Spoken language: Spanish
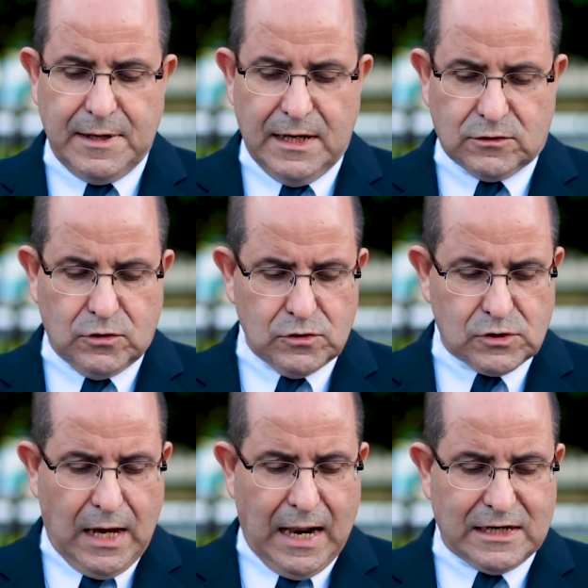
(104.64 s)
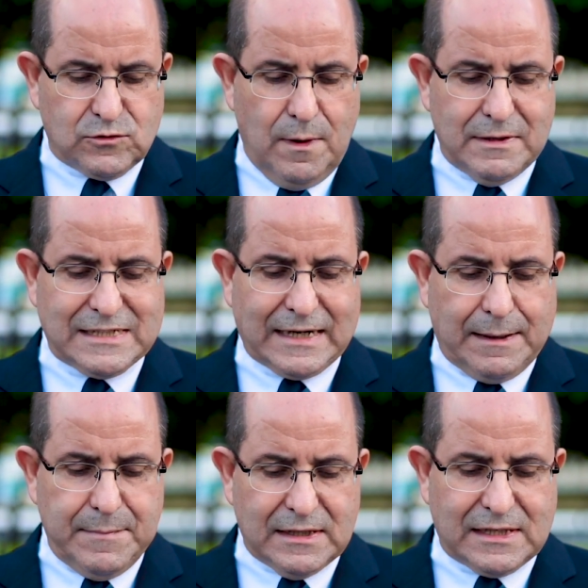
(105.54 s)
abiertos a las nuevas
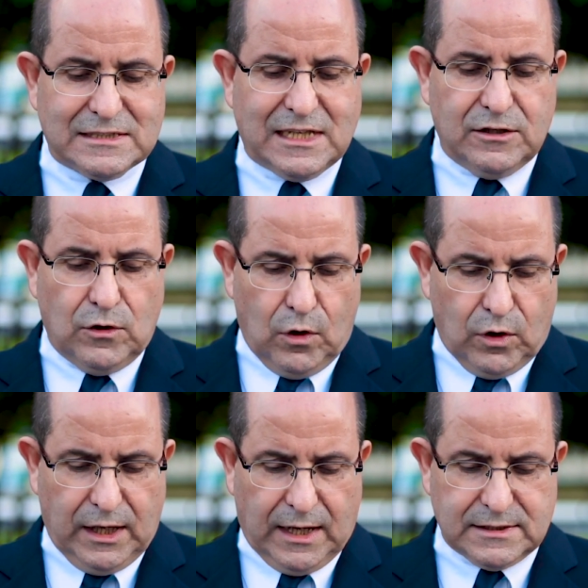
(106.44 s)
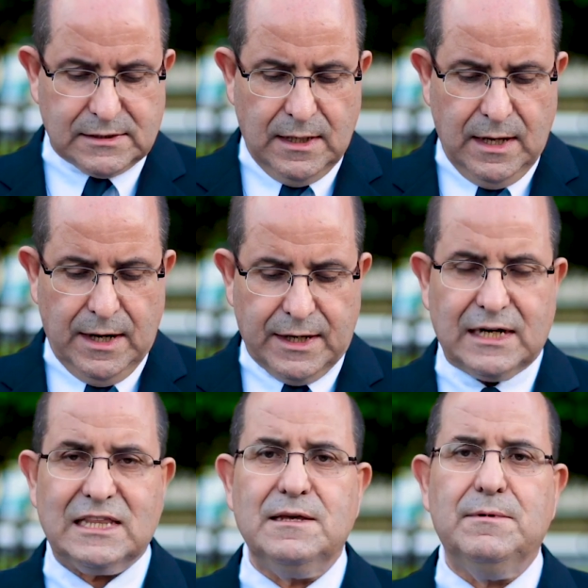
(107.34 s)
herramientas tecnológicas,
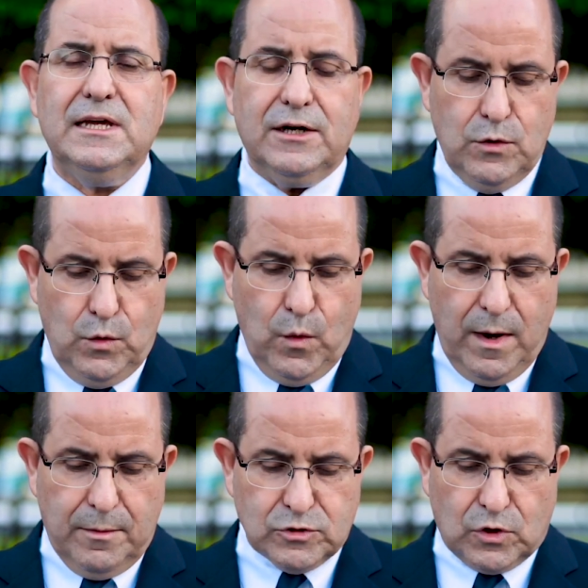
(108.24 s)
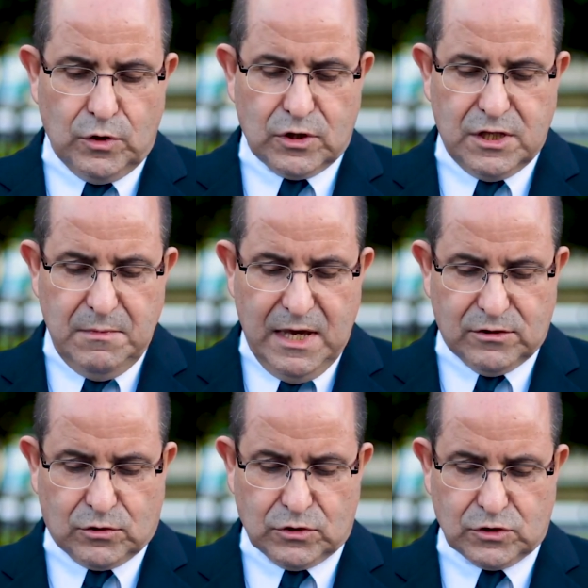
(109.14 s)
recibir nuevos
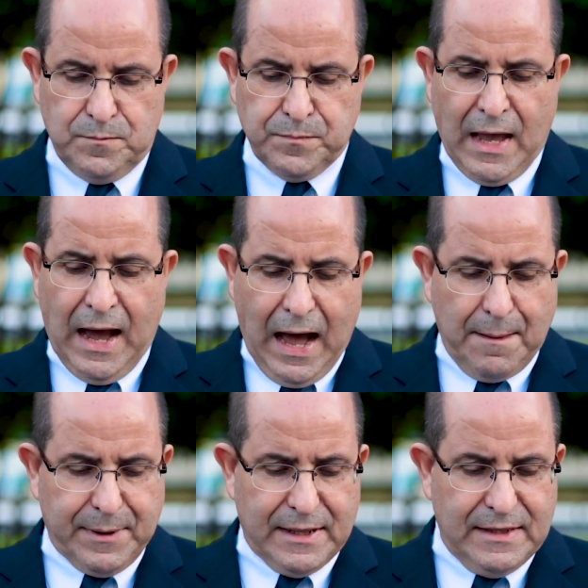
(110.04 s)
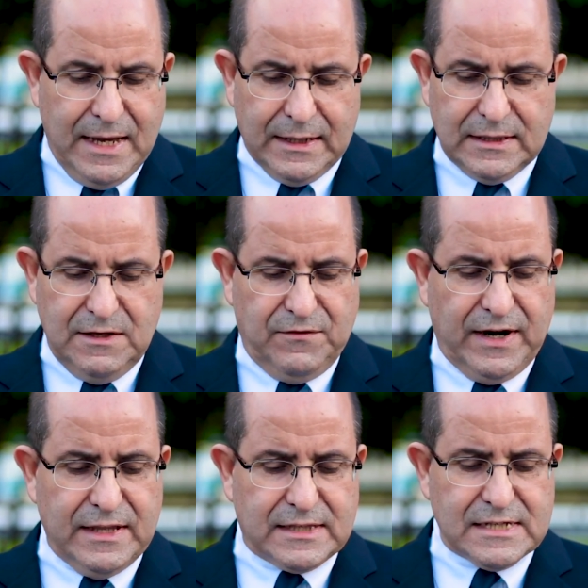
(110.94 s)
conocimientos, aprender
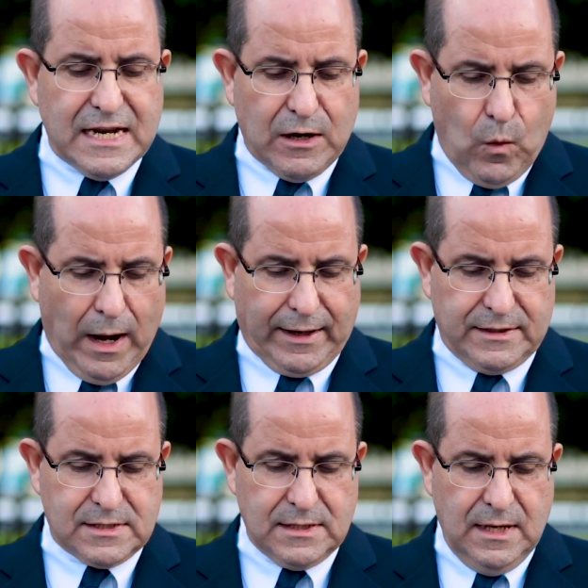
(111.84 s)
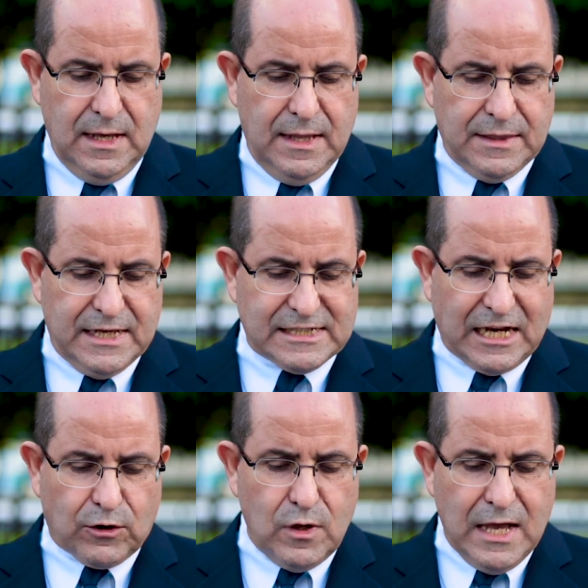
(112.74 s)
diferentes lenguajes,
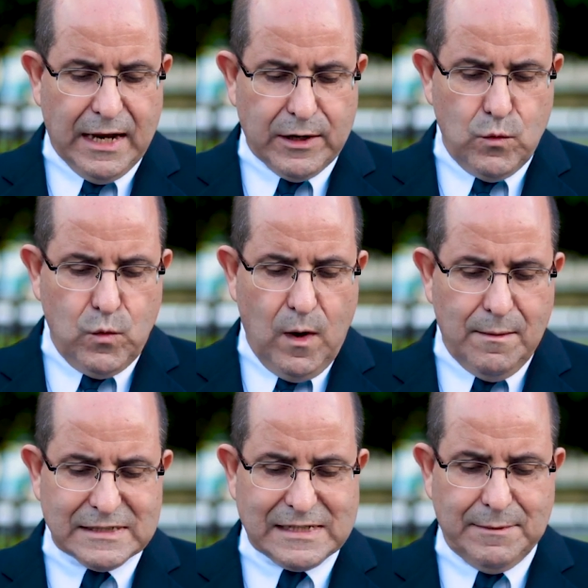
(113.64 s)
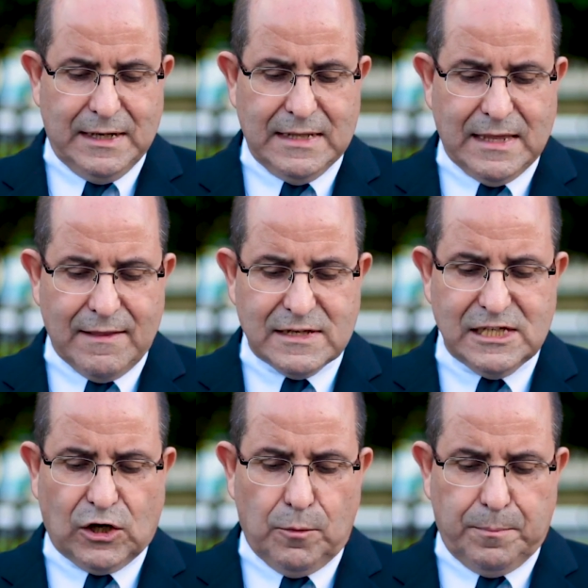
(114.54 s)
desarrollar nuevas
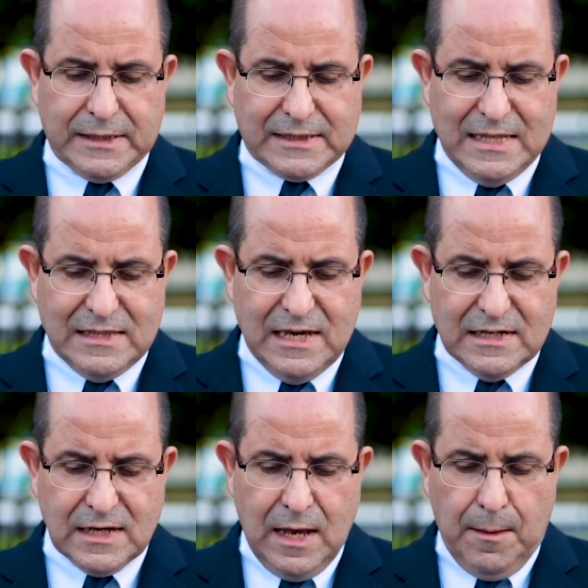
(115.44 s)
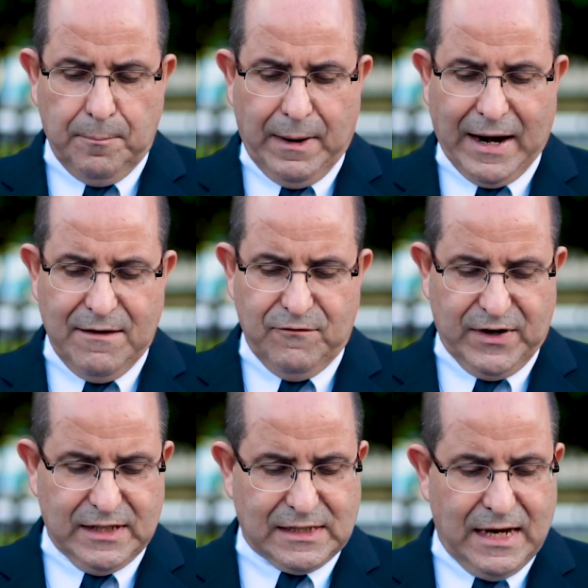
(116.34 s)
habilidades y competencias para
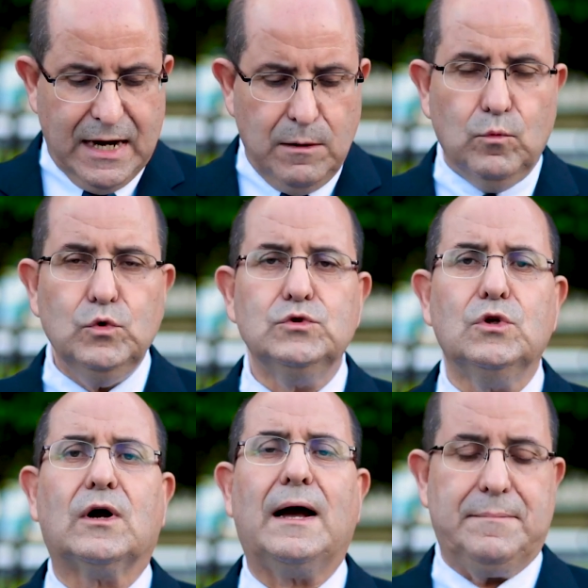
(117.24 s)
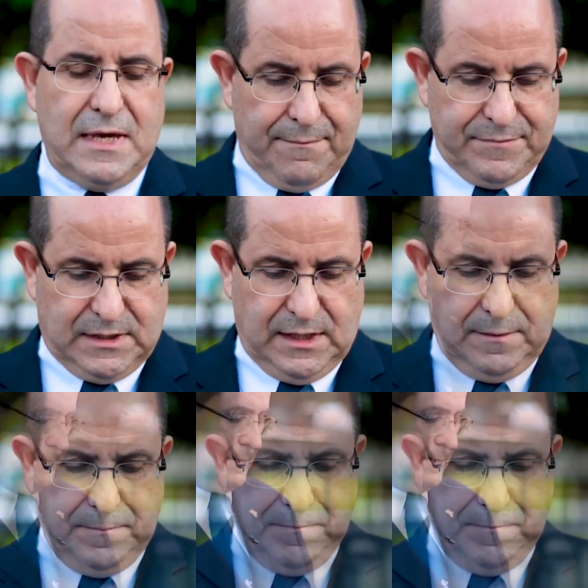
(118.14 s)
enfrentar el mundo cambiante.